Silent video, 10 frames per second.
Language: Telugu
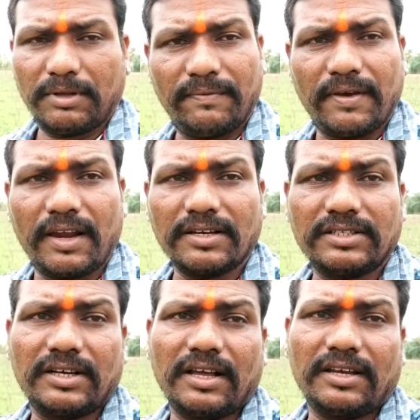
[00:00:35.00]
మీ
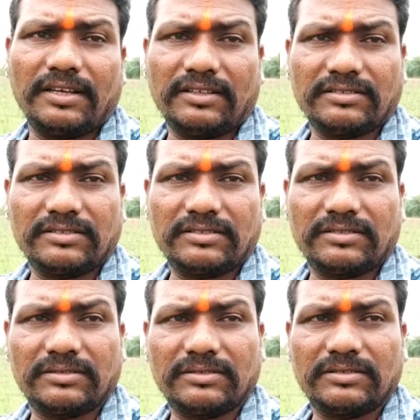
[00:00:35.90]
పేరెంట్స్కి కానీ
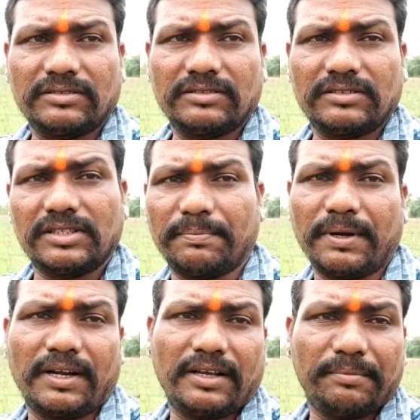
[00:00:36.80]

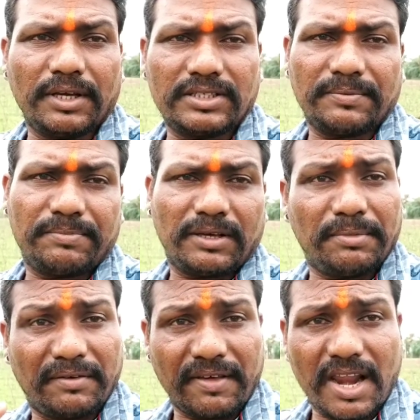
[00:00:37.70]
చెప్పినట్టే మీకు చెప్తే
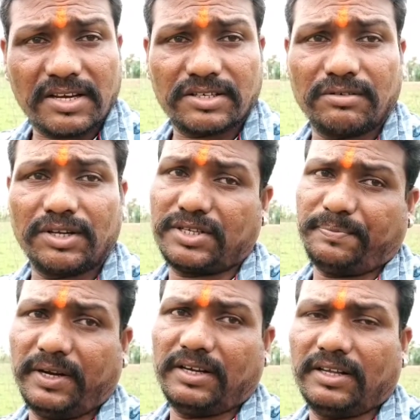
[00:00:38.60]
మీకు పేరెంట్స్కి కూడా
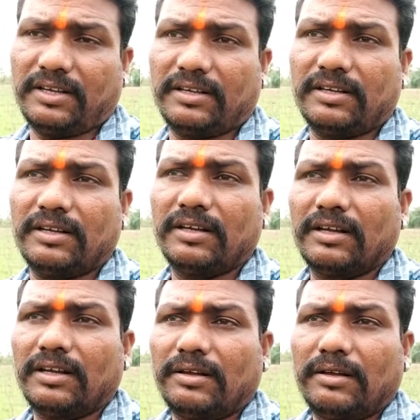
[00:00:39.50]
చెప్పినట్టే
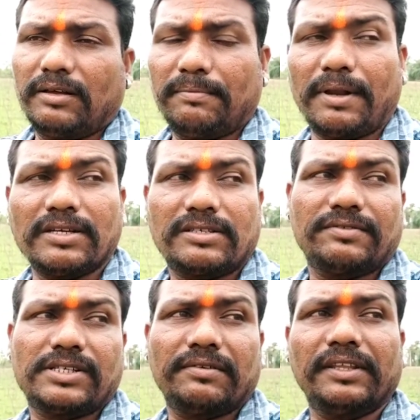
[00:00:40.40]
ఫ్రెండ్స్
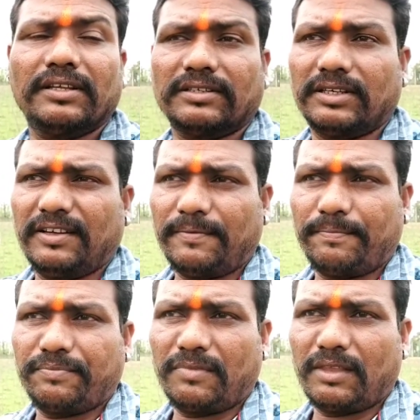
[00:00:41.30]
విషయం ఏంటంటే
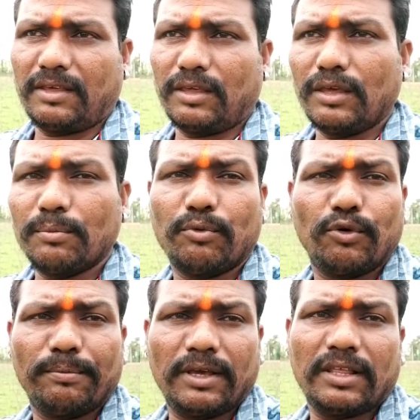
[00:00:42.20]
ఈ
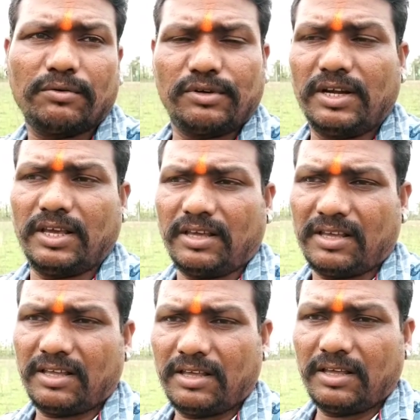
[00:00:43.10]
భూమి మీద ఉండే
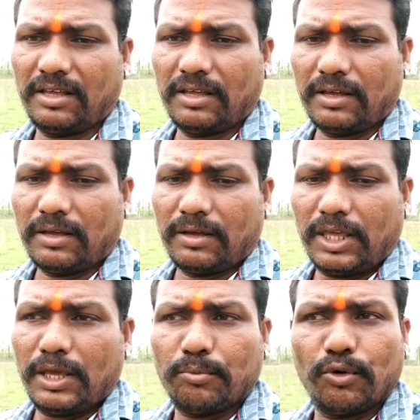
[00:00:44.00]

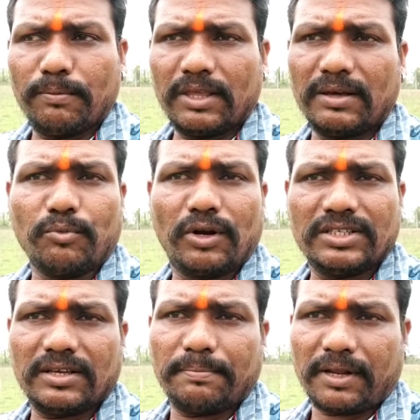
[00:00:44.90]
ఈ భూమి మీద
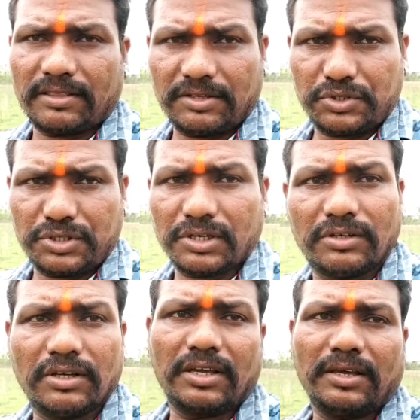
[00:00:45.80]
మొలిసే ప్రతి
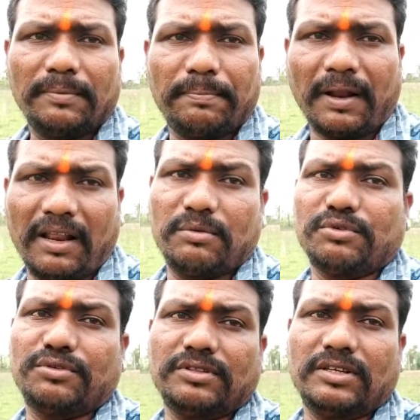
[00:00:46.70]
చెట్టుకి ప్రాణం
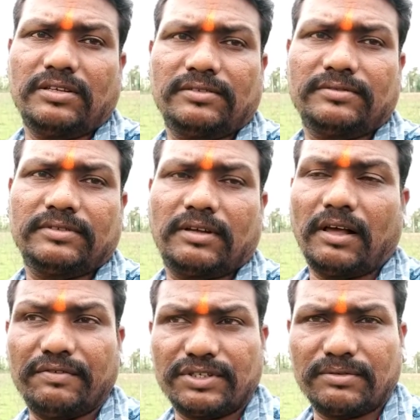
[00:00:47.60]
ఉంటుంది
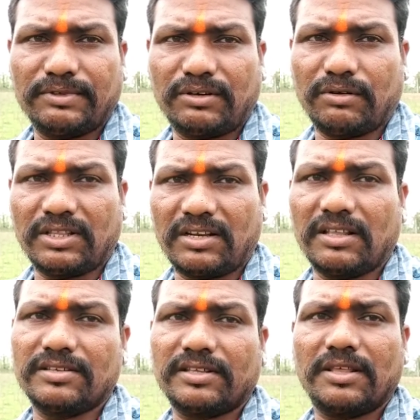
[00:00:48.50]
ఆ విషయం మీకు కొందరు
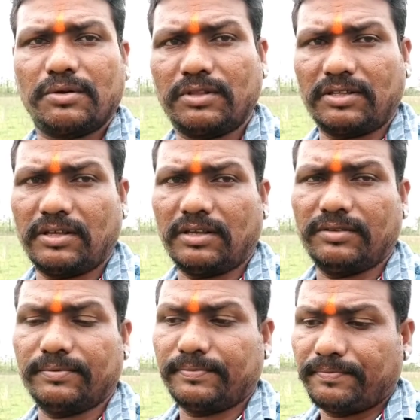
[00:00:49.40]
తెలుస్తుంది కొందరు
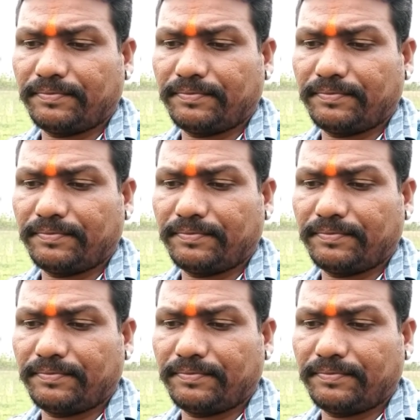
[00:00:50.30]
తెలియదు